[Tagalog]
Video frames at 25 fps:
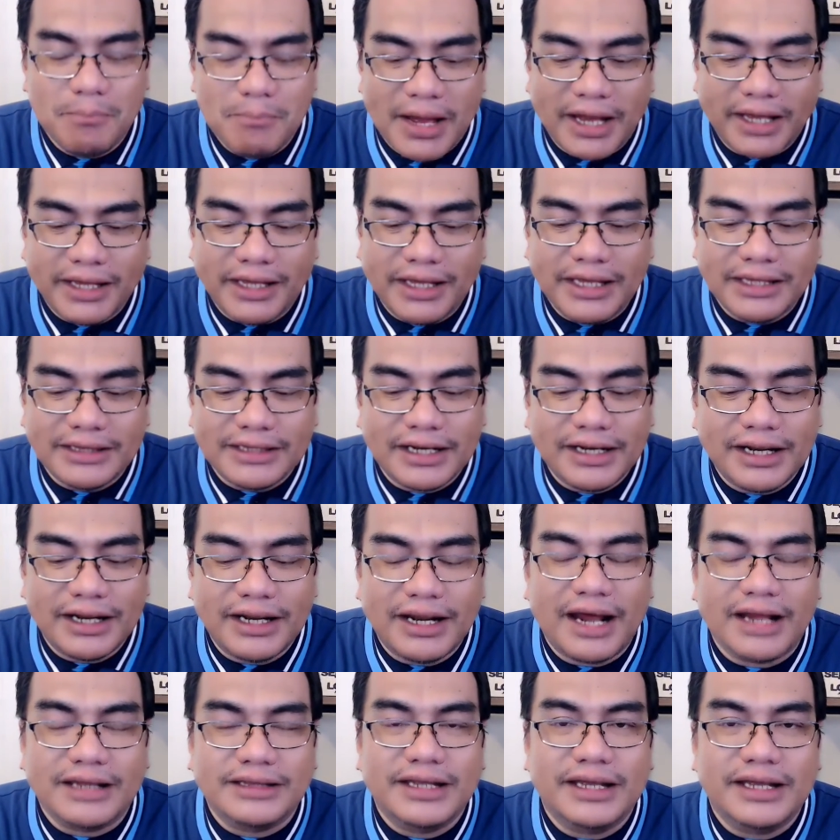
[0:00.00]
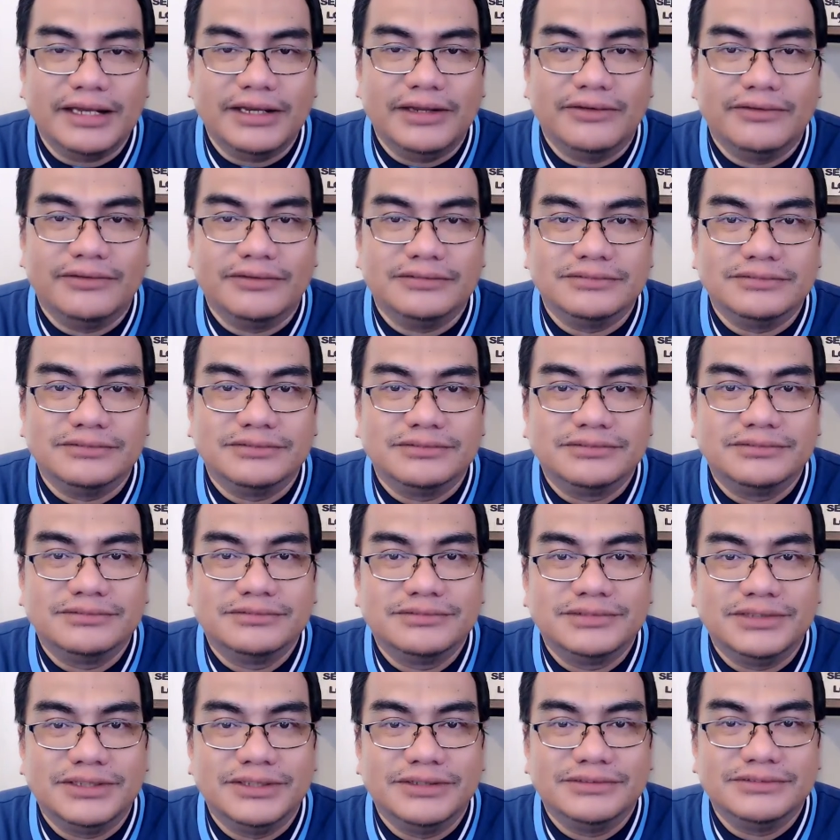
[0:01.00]
makikita na natin yung,
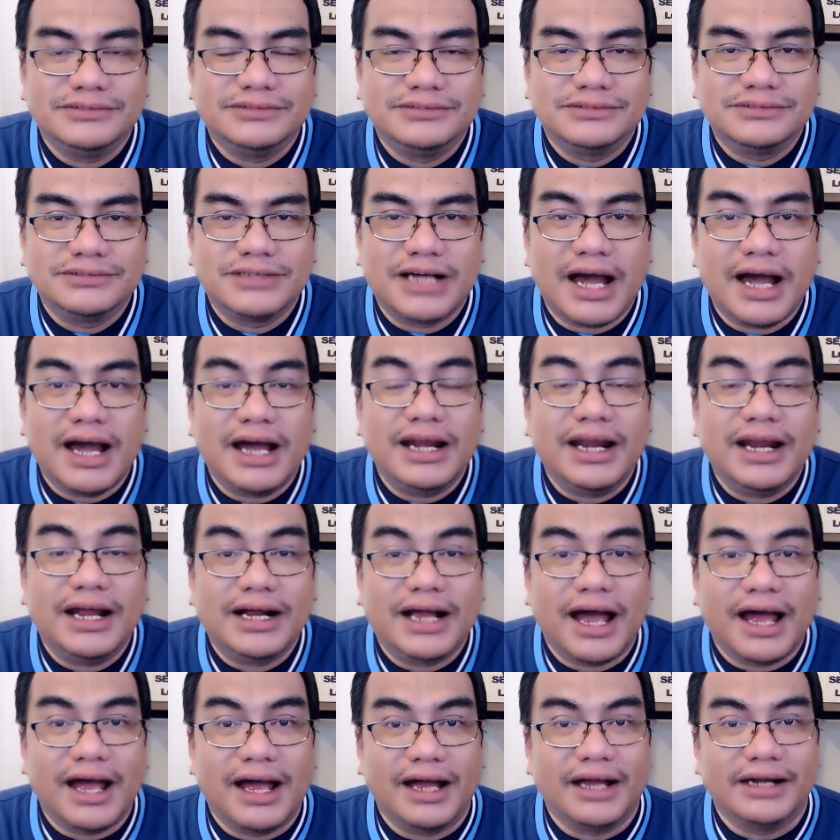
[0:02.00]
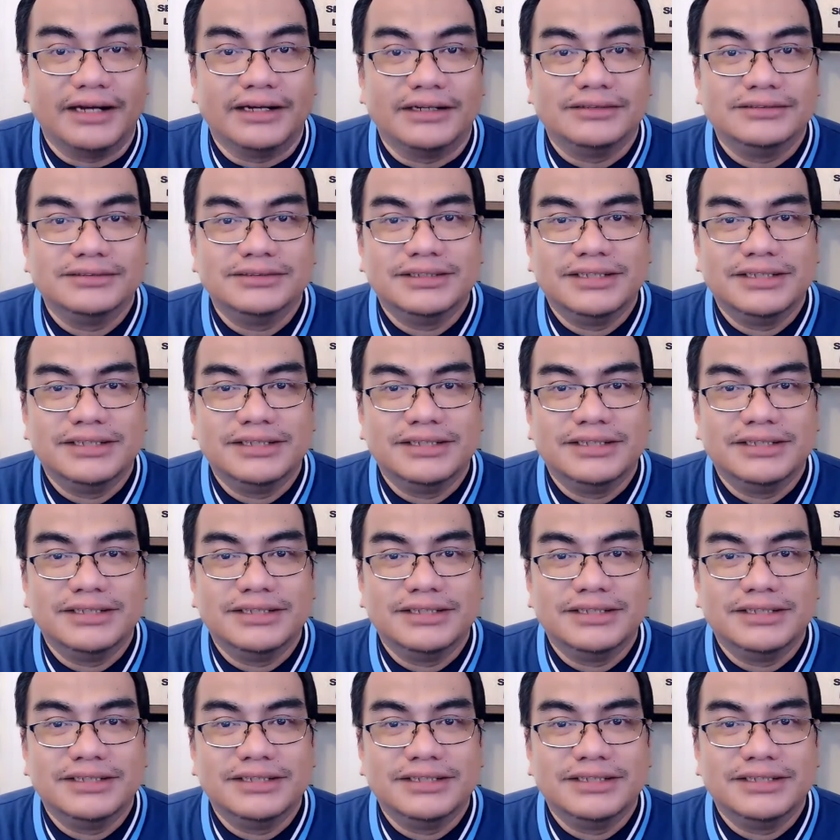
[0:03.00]
yung kahalagahan,